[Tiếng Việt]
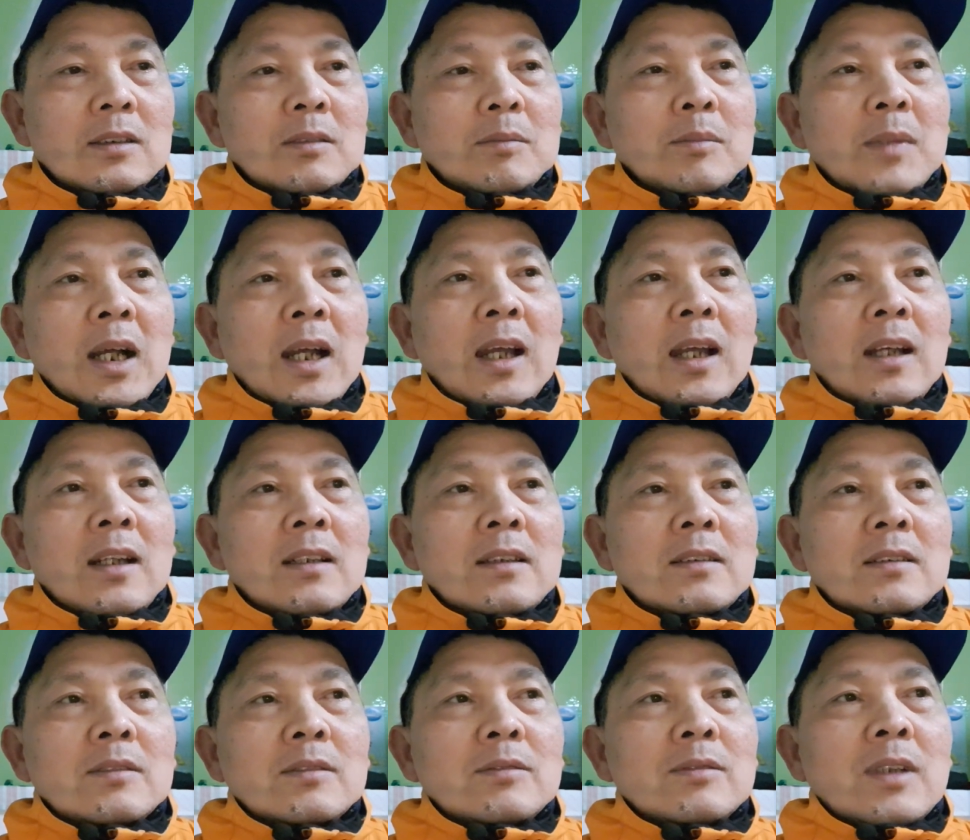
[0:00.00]
bạn
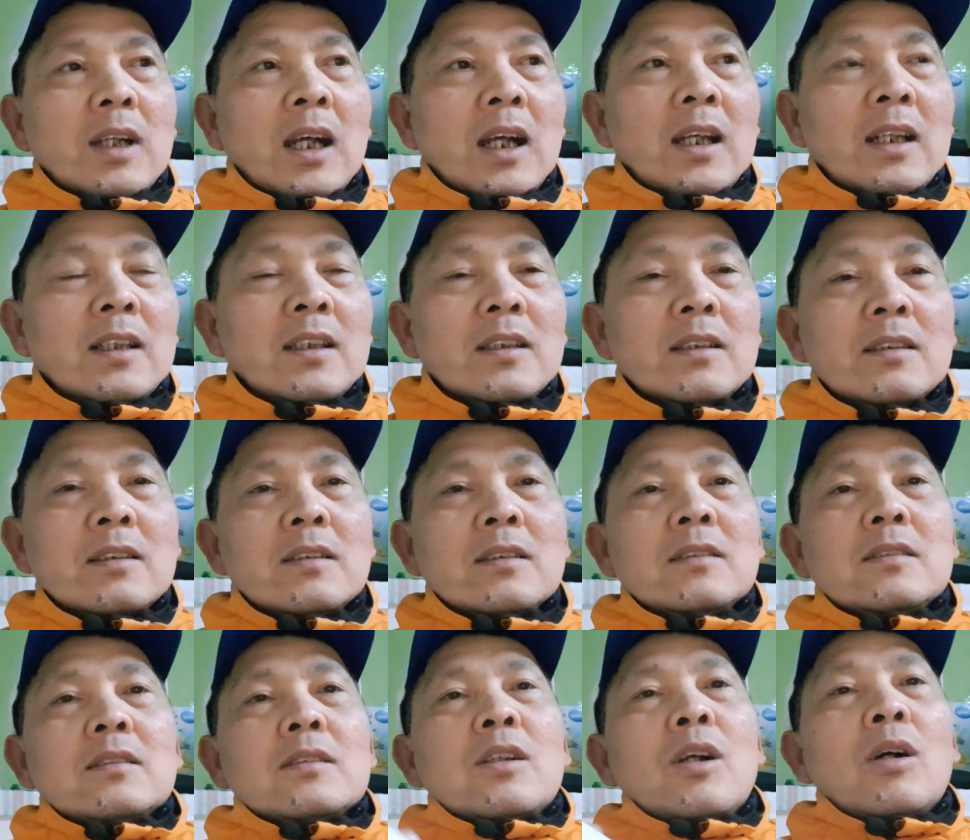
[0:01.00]
phải
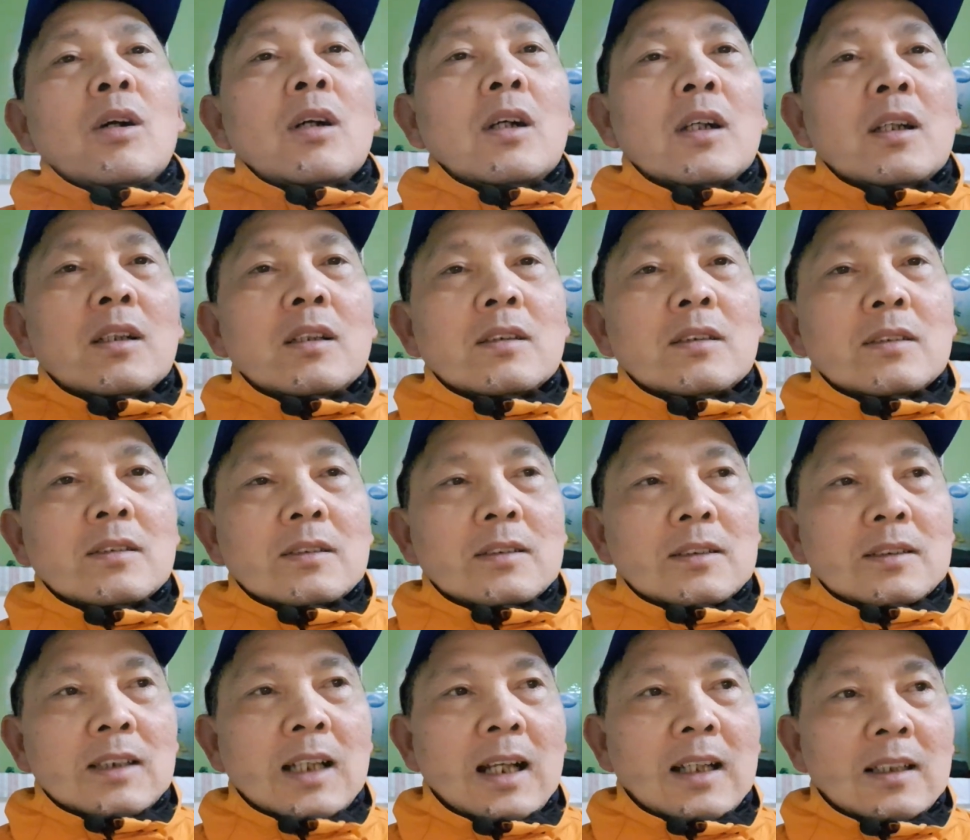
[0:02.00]
có
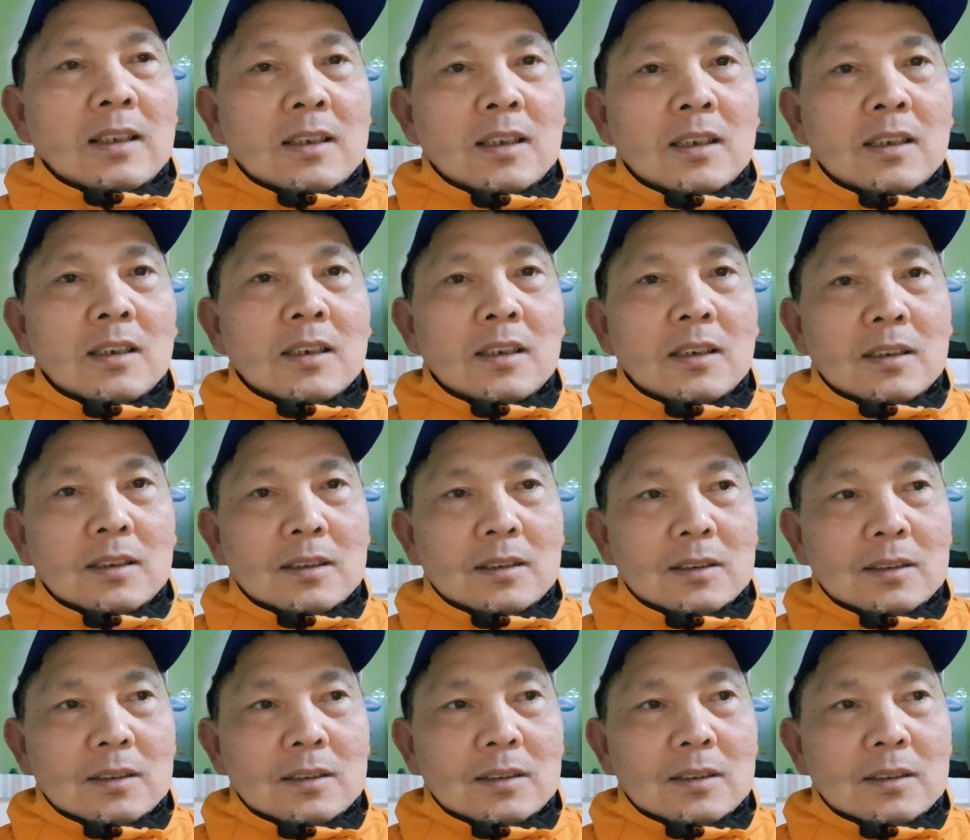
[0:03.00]
đăng ký